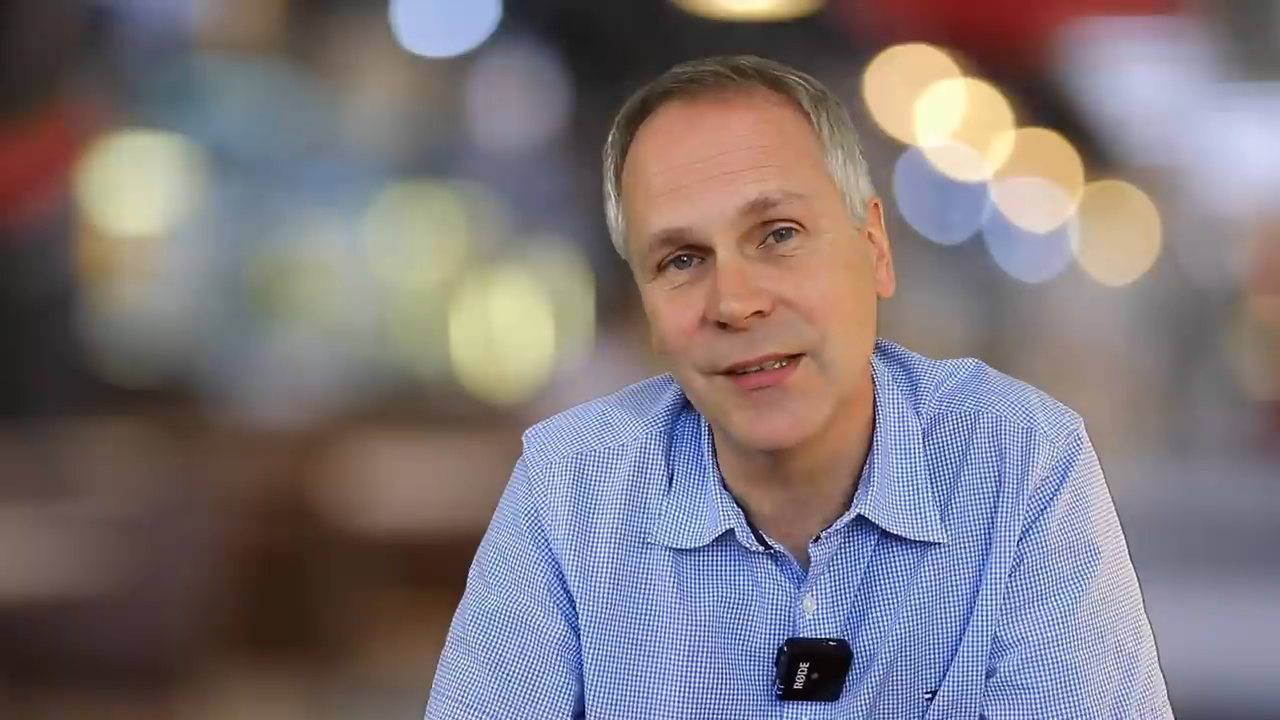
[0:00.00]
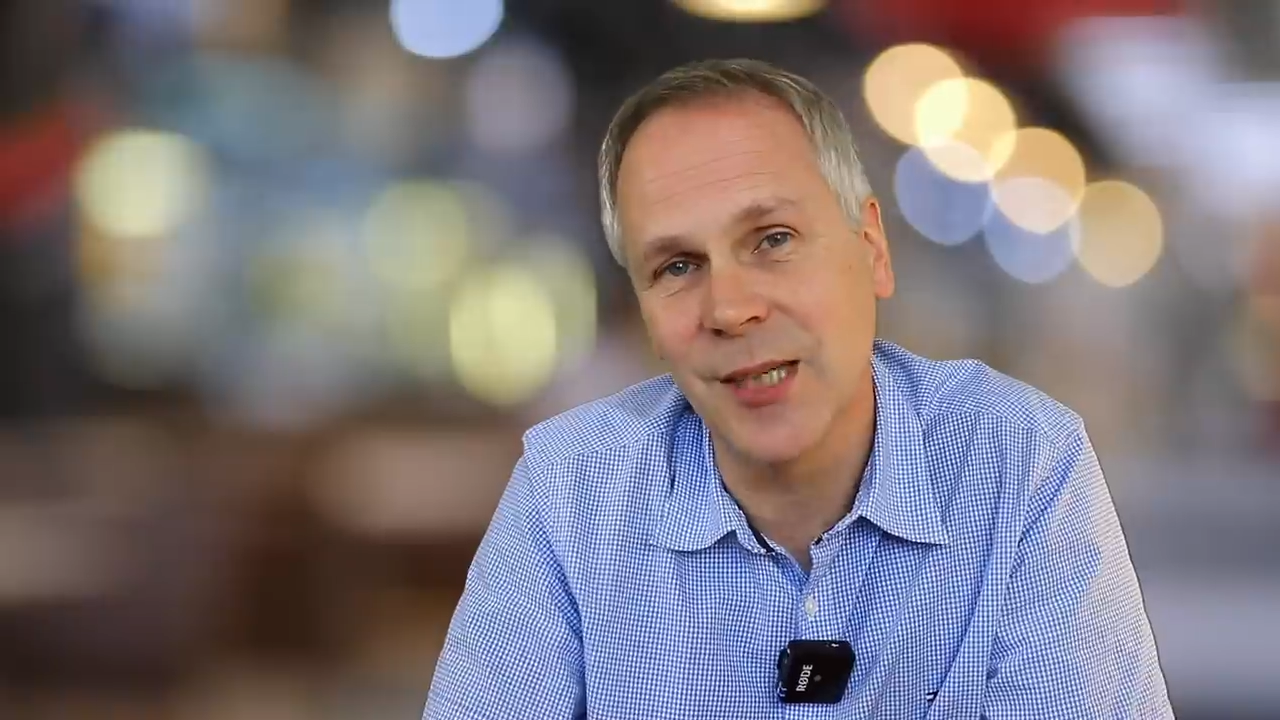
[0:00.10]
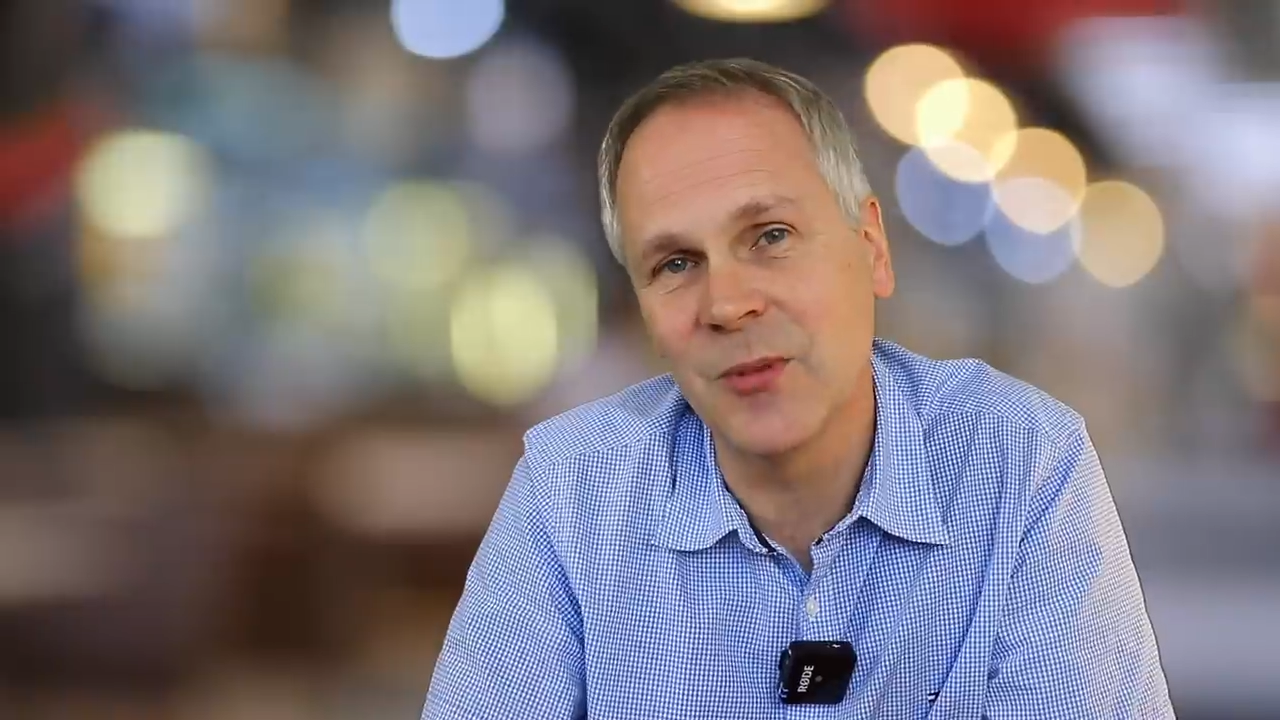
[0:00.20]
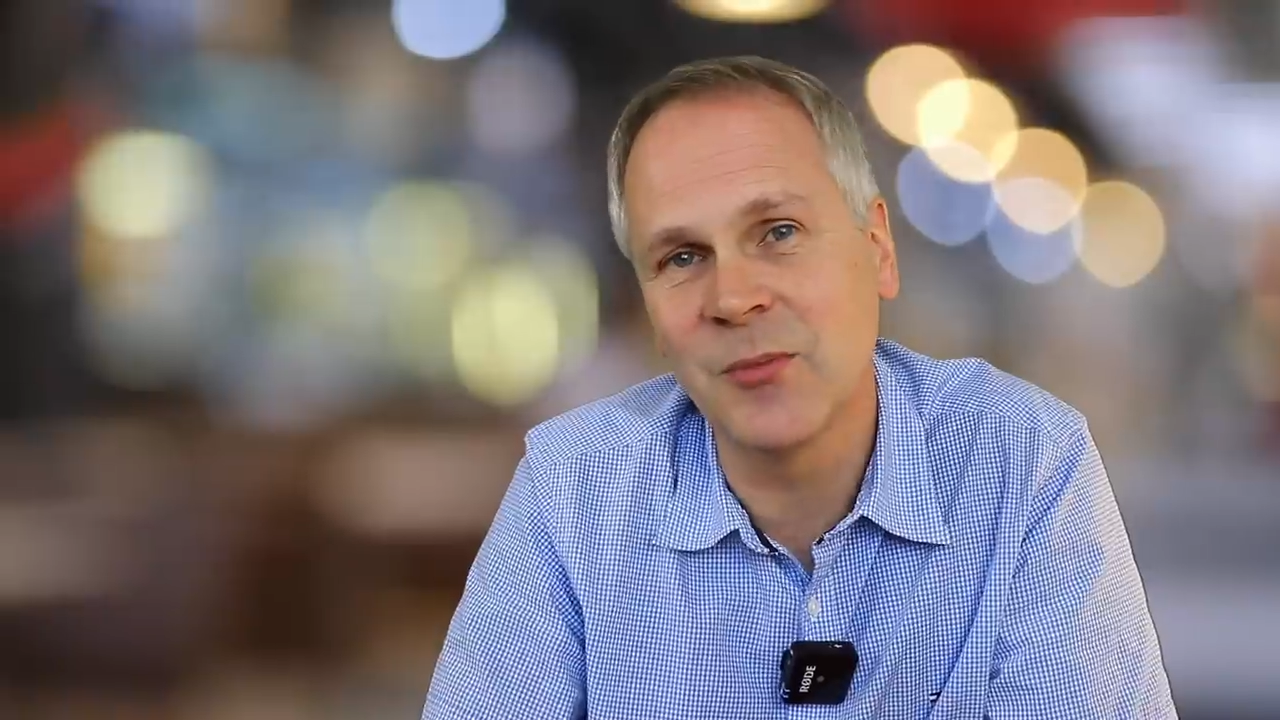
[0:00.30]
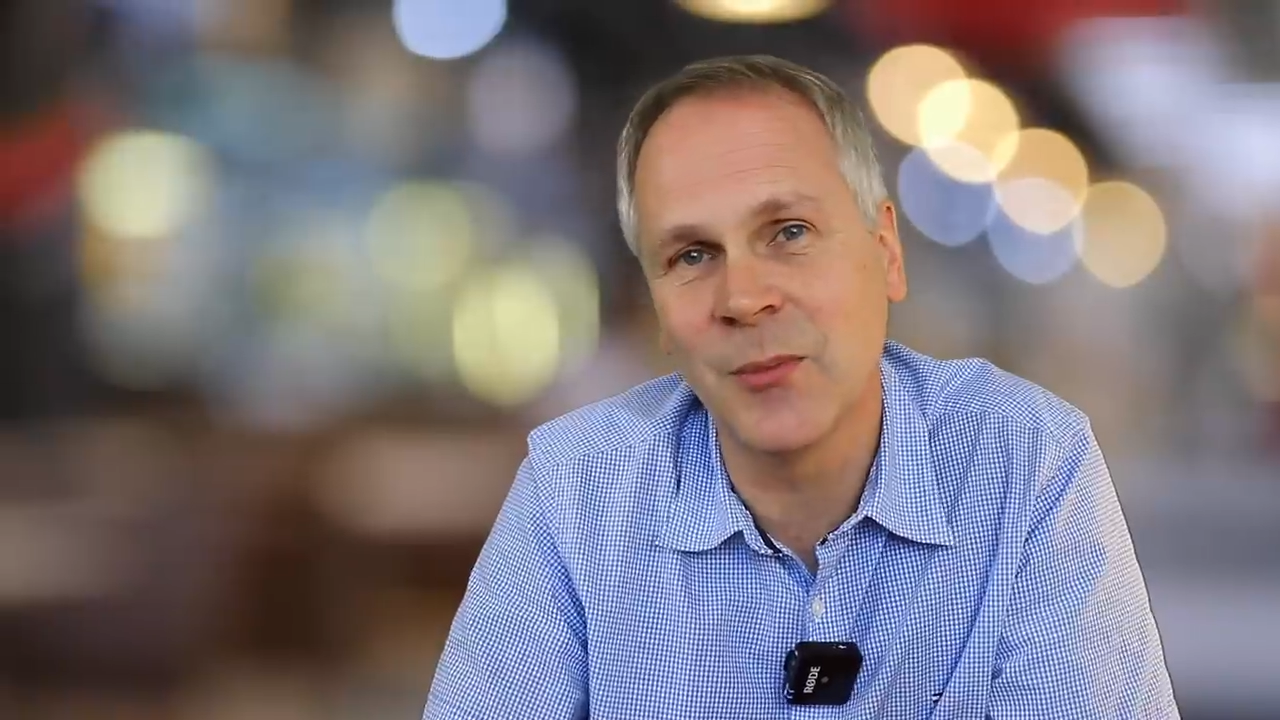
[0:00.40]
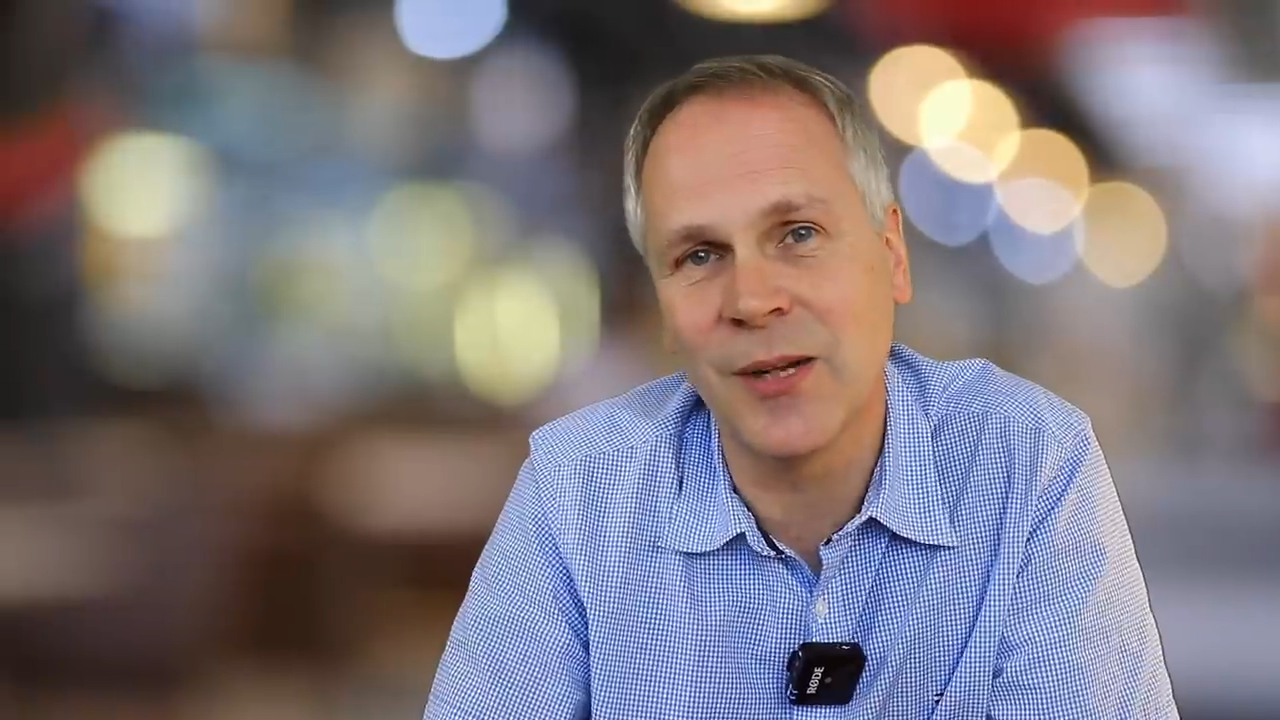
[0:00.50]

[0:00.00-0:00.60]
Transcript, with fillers: Ich habe mir